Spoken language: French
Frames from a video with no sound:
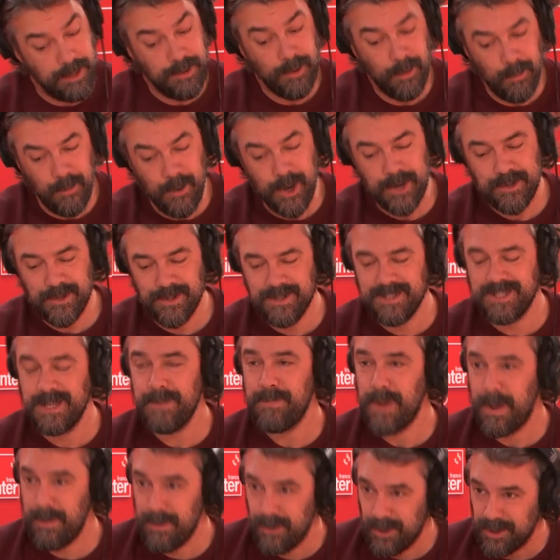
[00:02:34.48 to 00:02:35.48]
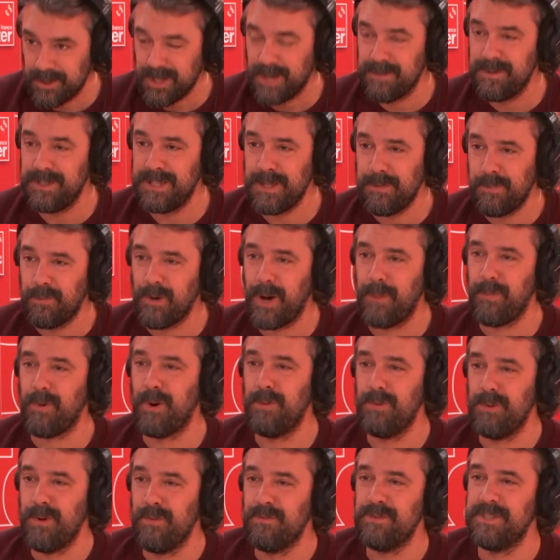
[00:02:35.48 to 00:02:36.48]
Non, moi je ne sais pas, mais notre invité pourra
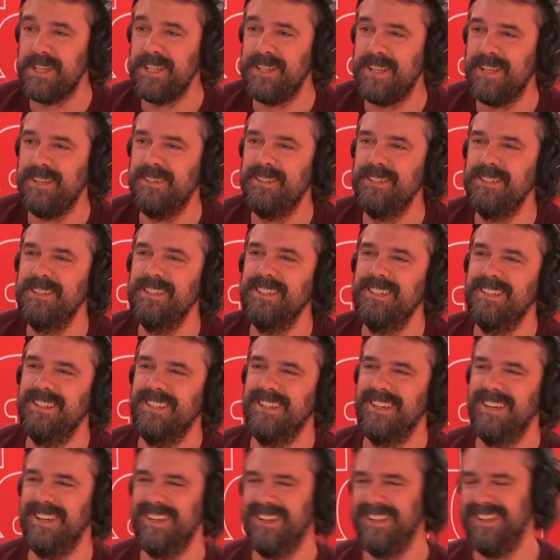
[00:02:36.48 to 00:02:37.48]
probablement vous aider. On va en reparler.